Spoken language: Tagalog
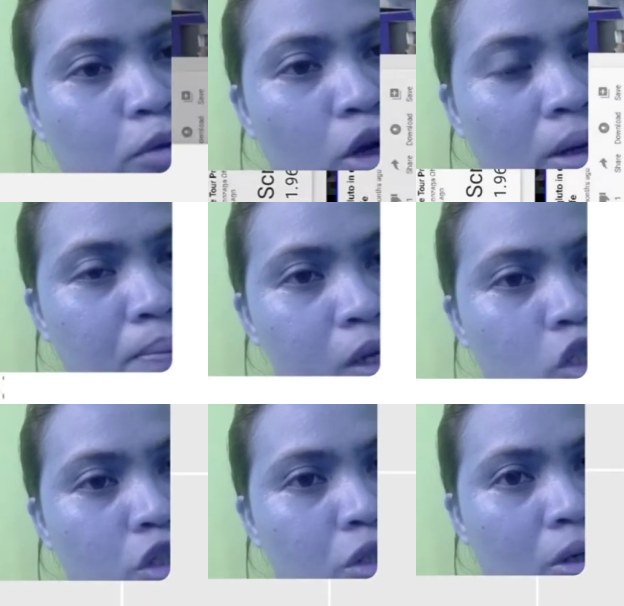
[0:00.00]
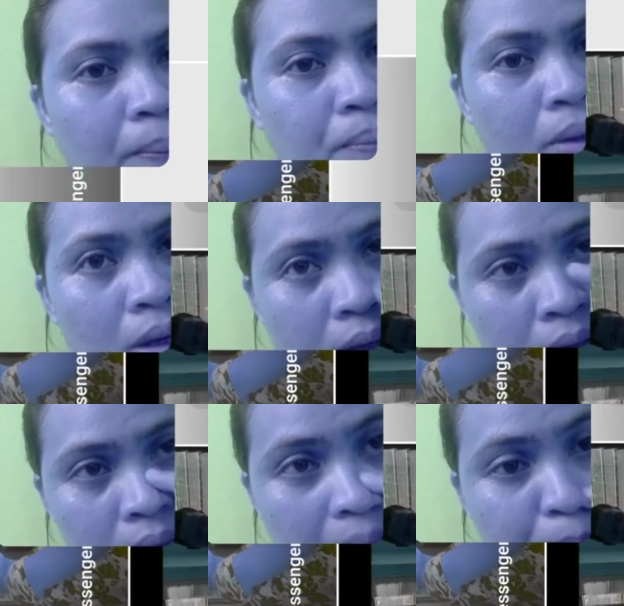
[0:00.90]
kayo ng picture nyo.
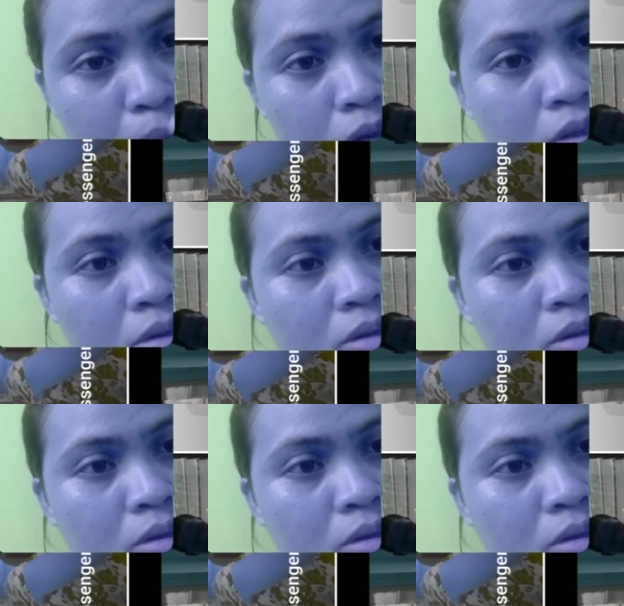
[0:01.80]
Tapos,